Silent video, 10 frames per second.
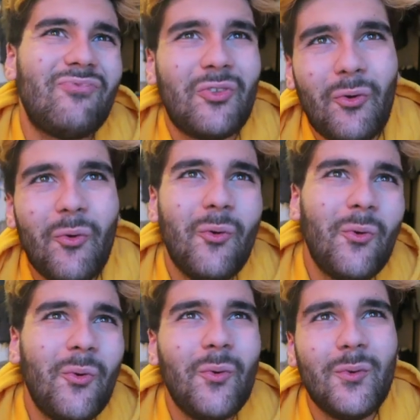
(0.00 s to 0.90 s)

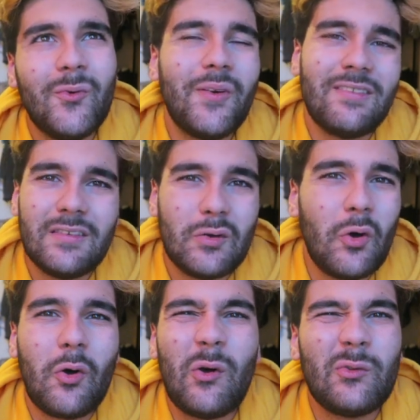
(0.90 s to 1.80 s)
trop
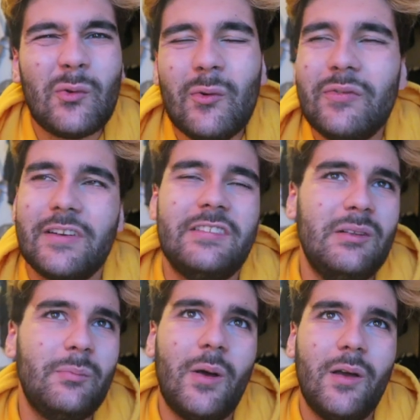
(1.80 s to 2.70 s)
fatigant, trop, enfin je
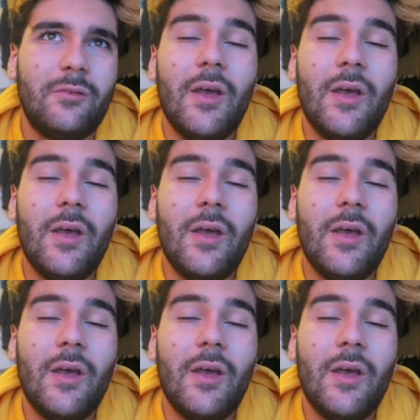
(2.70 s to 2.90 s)
sais pas,